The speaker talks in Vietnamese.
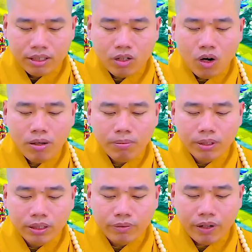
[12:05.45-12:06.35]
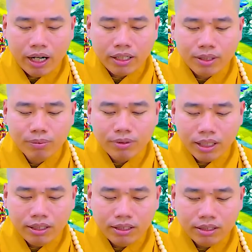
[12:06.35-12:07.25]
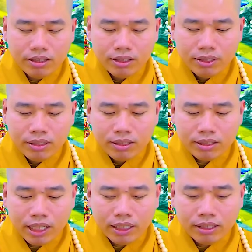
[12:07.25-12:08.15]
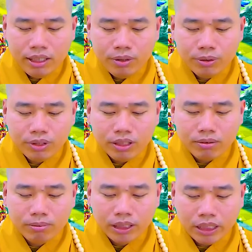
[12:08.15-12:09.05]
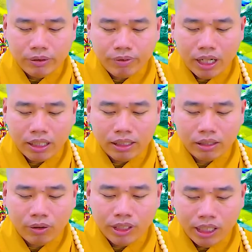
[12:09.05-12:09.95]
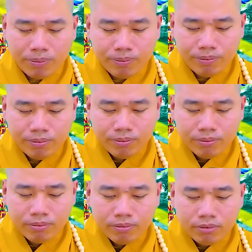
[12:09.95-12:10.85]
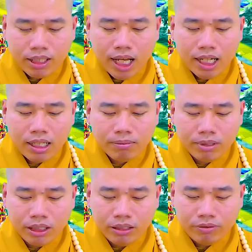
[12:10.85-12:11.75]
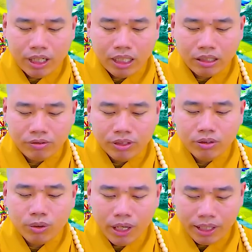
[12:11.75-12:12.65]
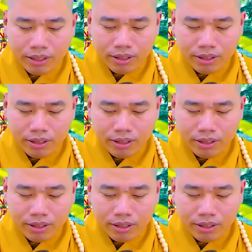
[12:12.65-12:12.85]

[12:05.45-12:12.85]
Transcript: có mười phần cung kính sẽ tiêu được mười phần tội nghiệp tăng mười phần phước huệ